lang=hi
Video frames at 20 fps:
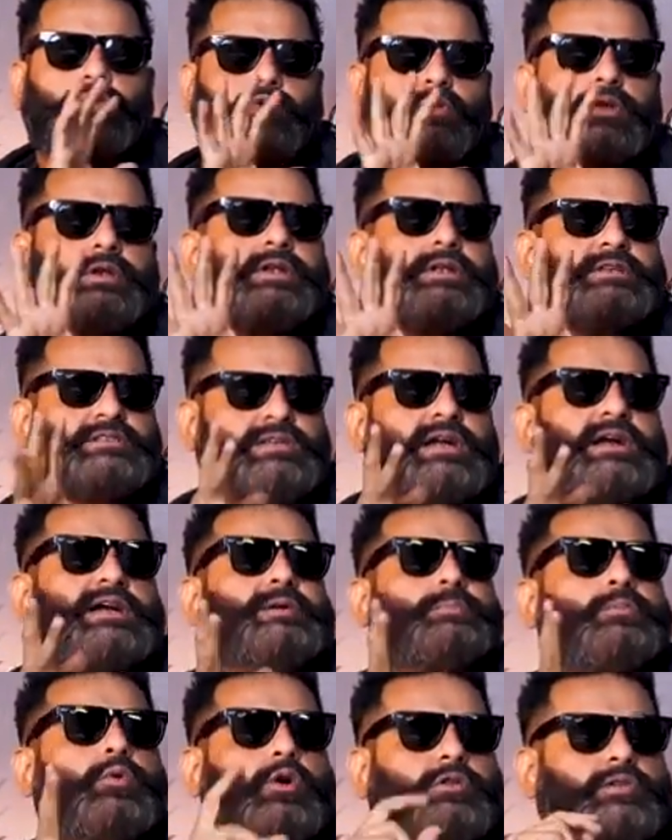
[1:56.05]
तो इट
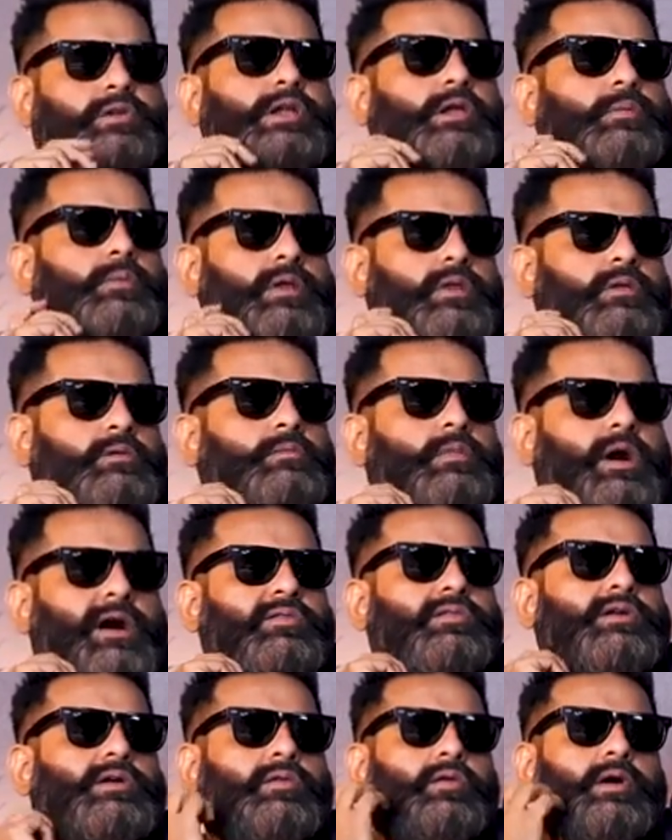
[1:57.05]
स्टार्ट बॉदरिंग मी
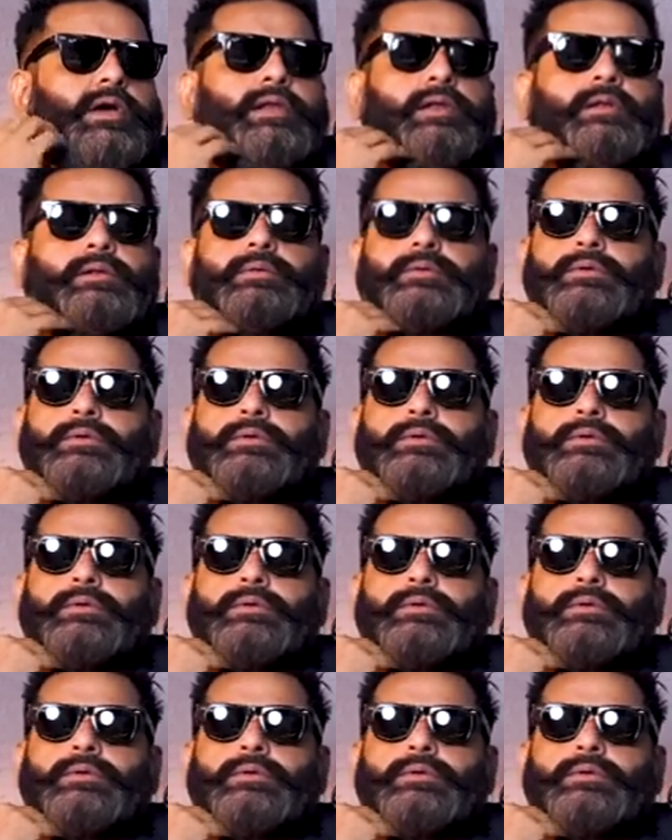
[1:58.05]
आफ्टर अ वाइल